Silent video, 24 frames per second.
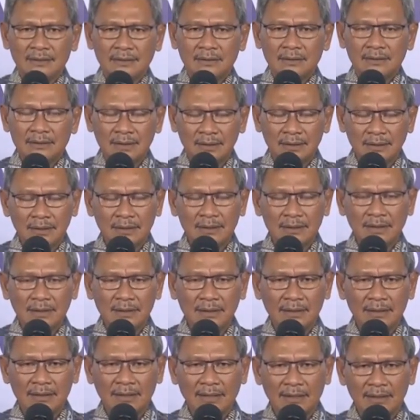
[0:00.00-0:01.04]

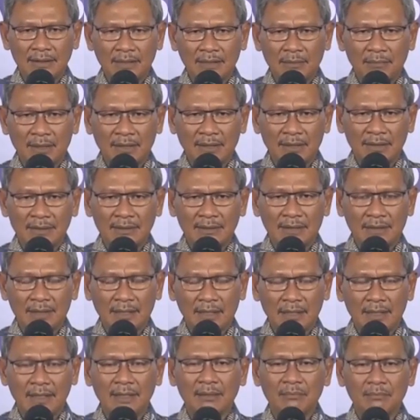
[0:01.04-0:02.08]
setidak-tidaknya pada
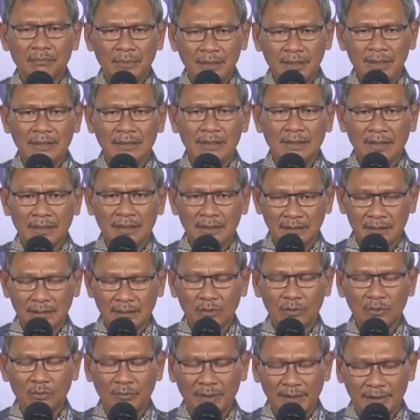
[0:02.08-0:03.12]
jarak lebih dari
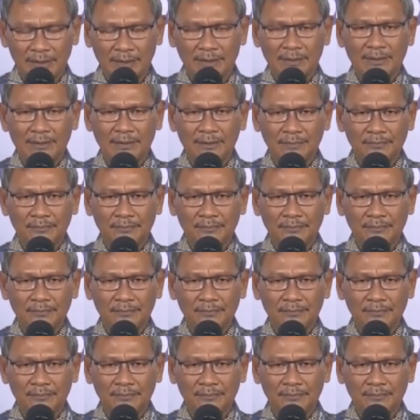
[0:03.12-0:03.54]
satu meter